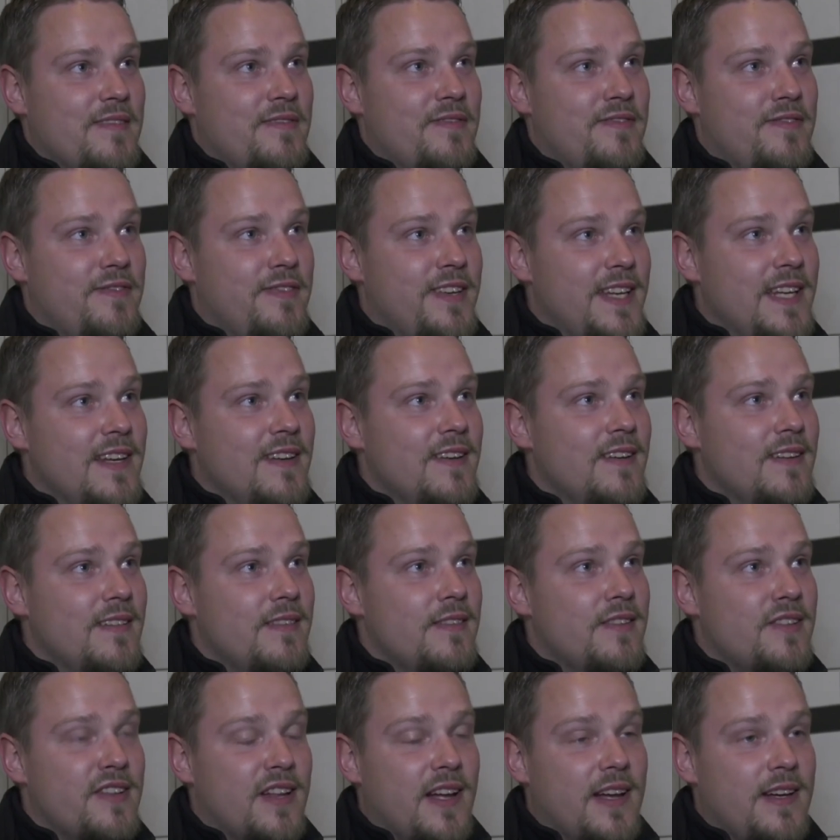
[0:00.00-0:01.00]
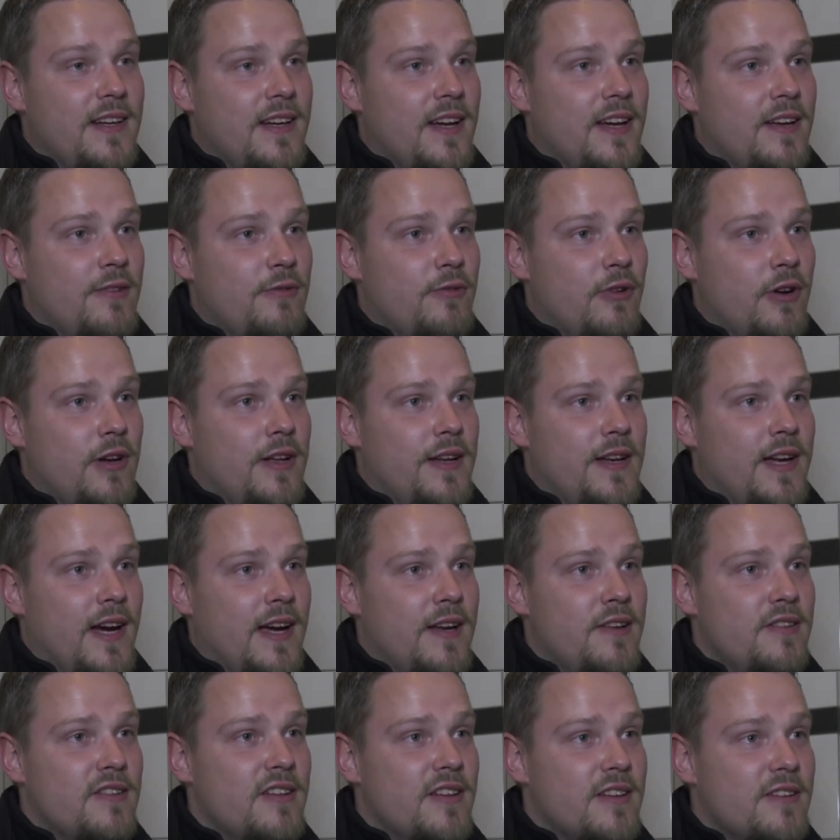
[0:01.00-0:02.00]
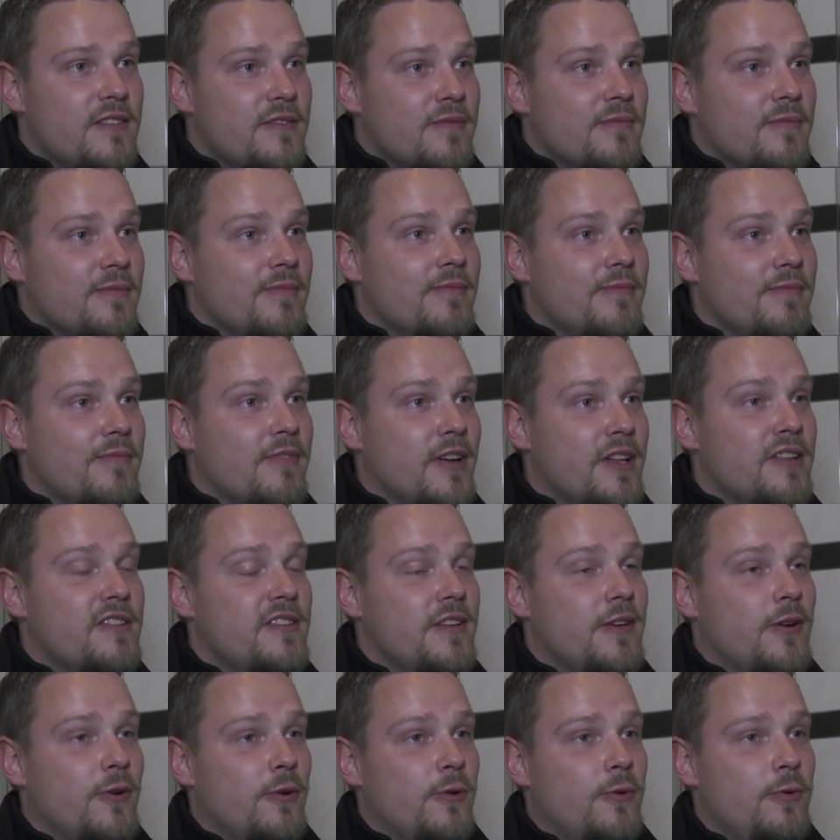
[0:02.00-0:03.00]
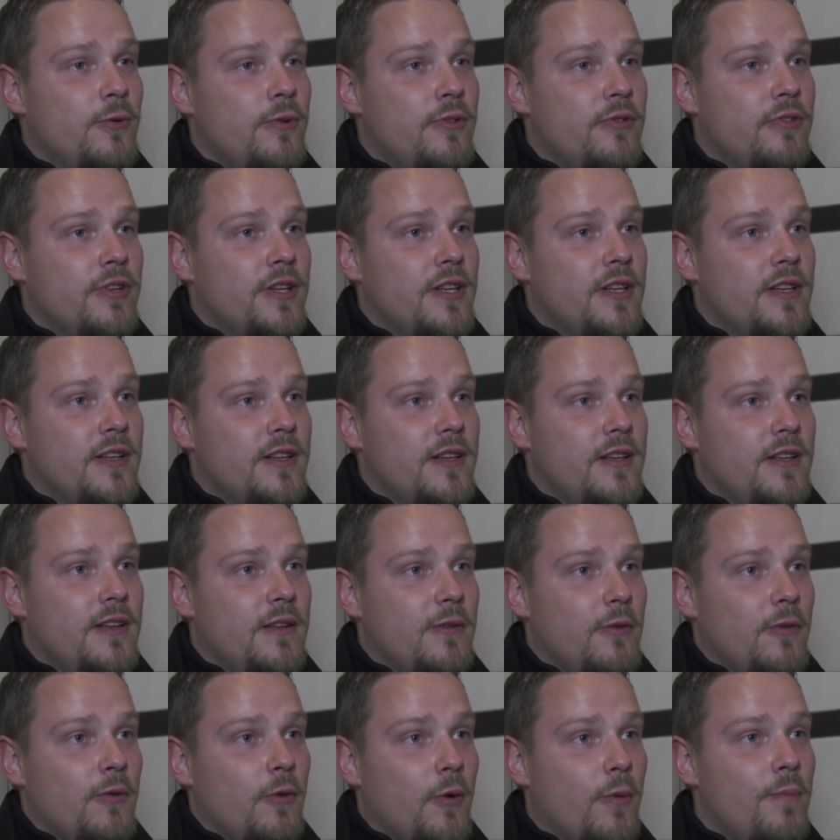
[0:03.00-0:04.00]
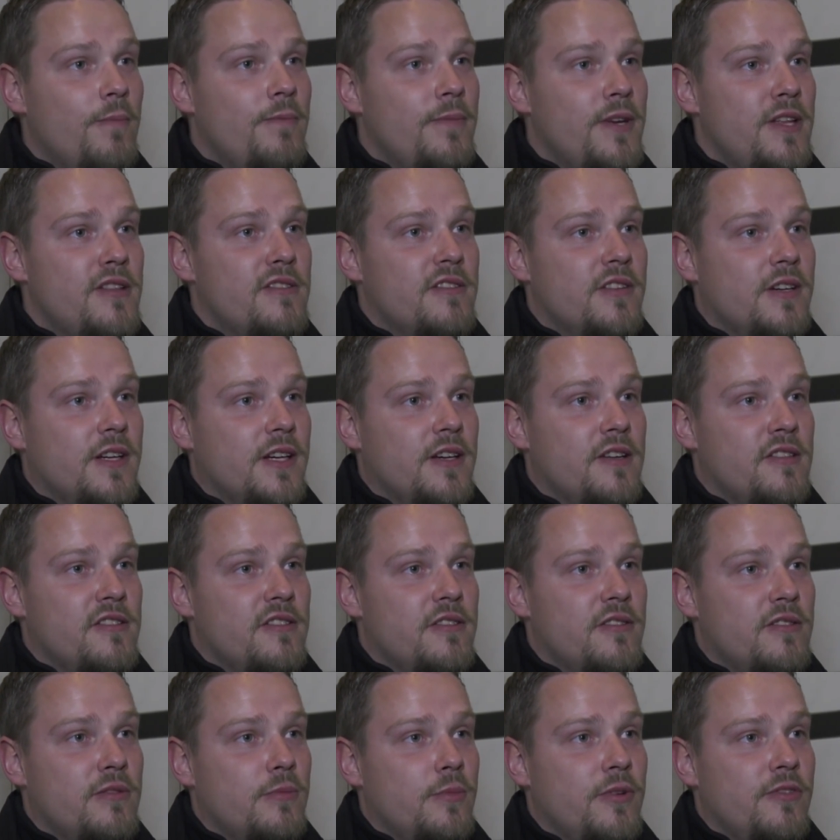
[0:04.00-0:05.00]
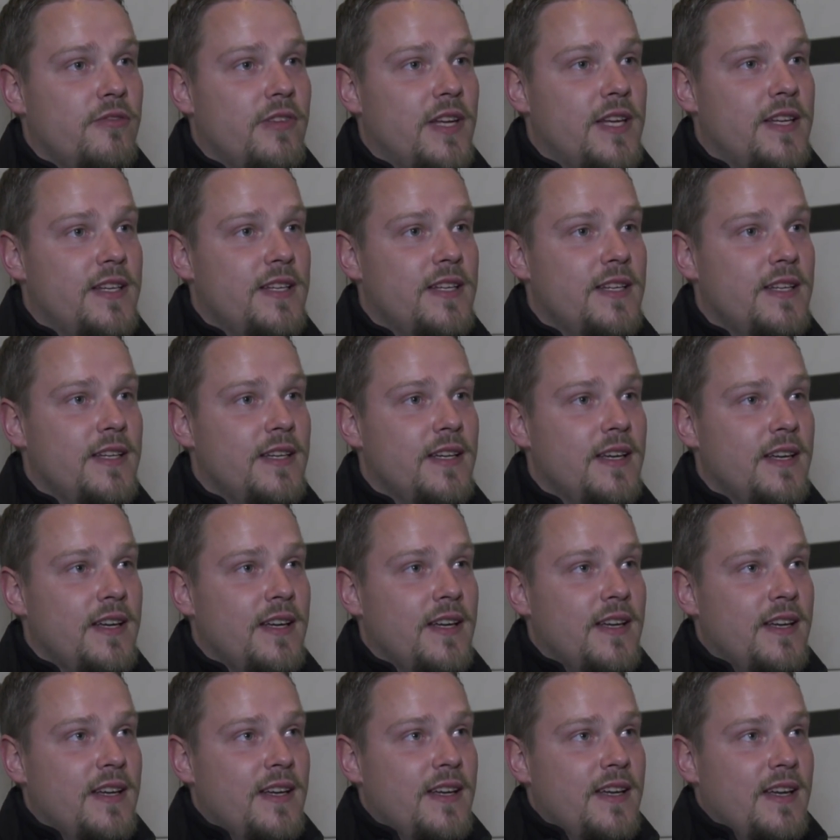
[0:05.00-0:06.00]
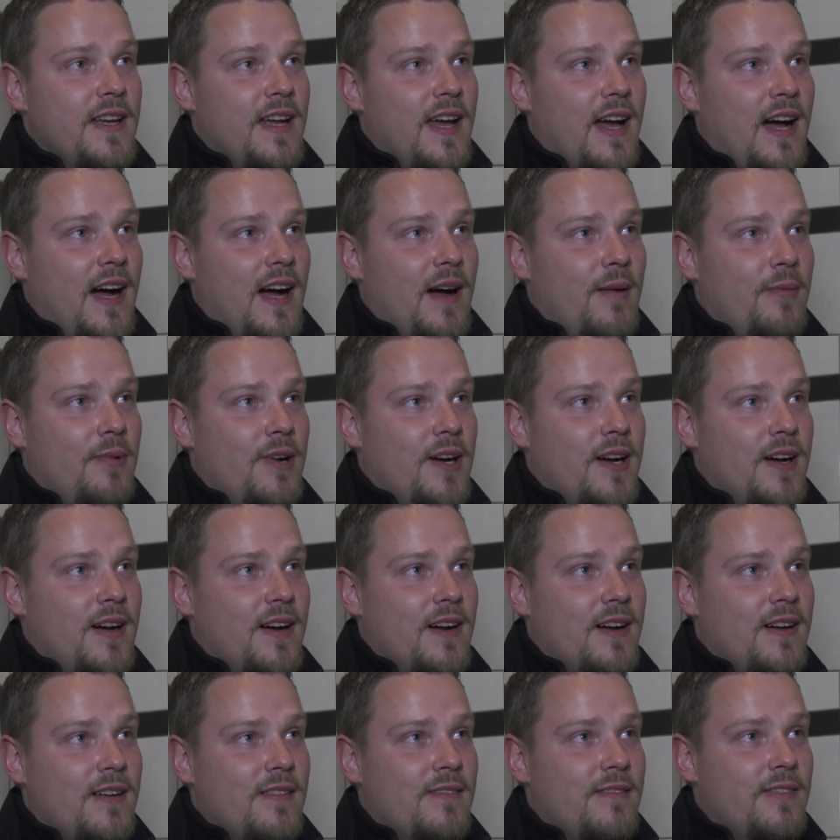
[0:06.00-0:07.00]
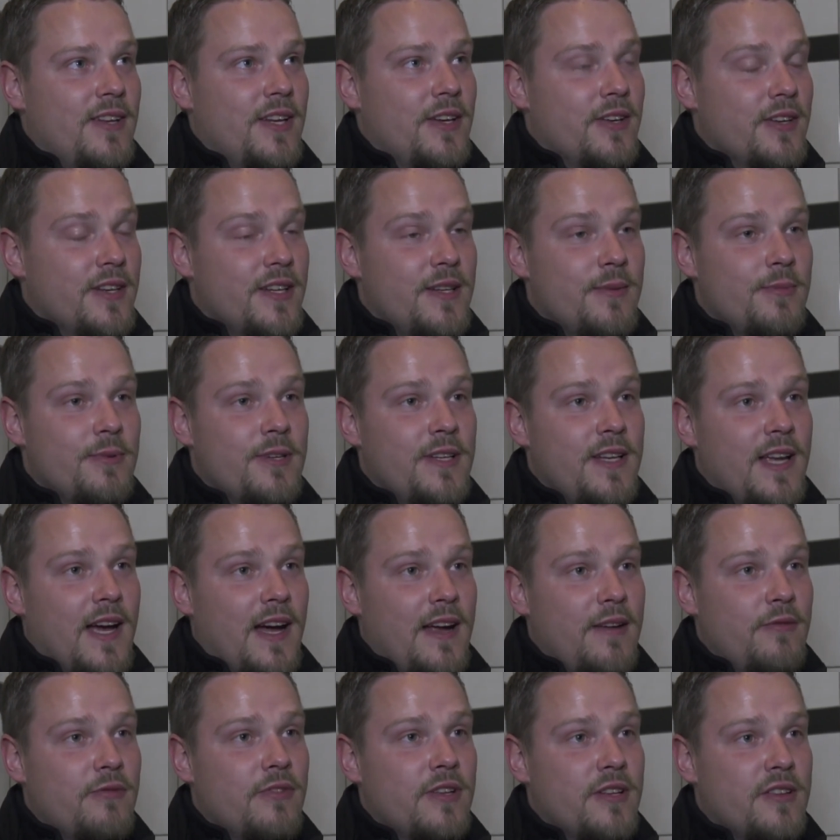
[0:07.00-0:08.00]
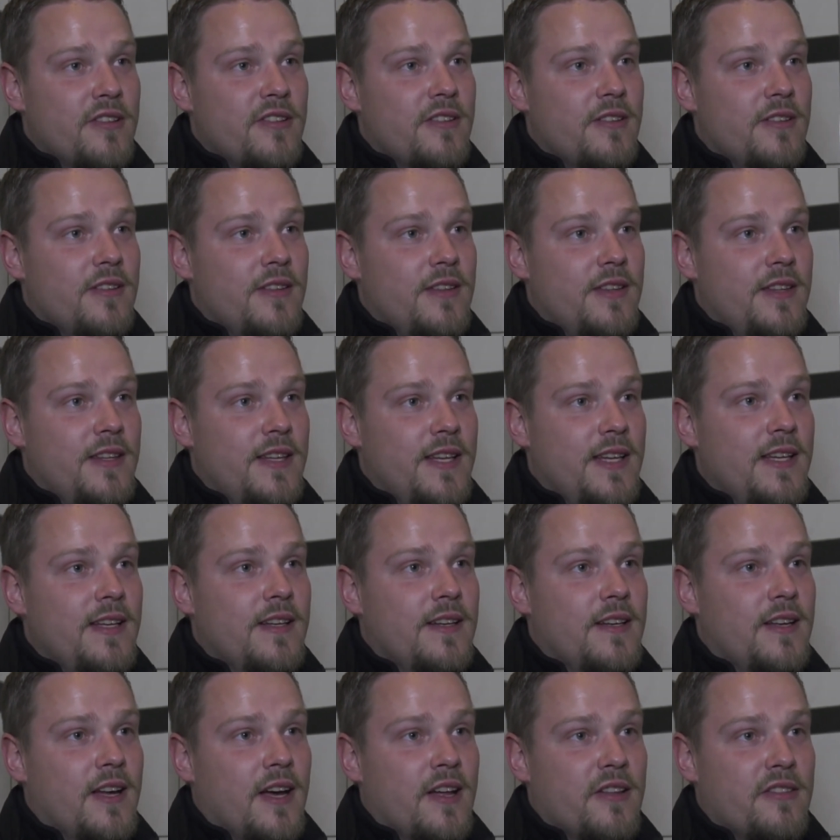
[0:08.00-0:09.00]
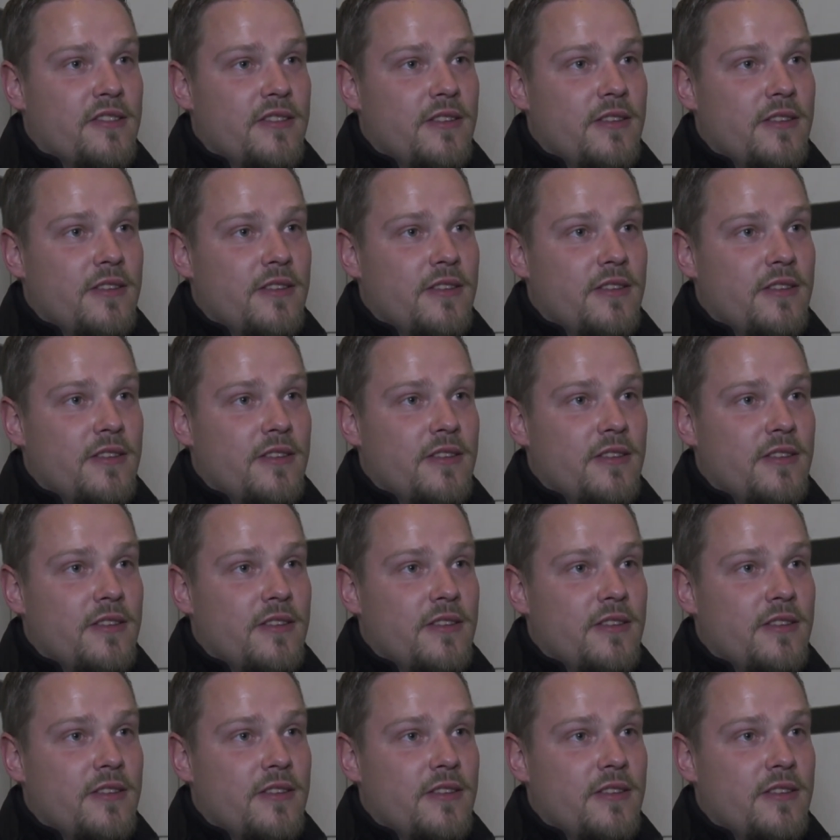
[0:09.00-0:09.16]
Viele zeigen halt vollen Einsatz, was ich auch gut finde, um diese Krise zu bewältigen. Aber wenn noch nicht mal die einfachsten Dinge da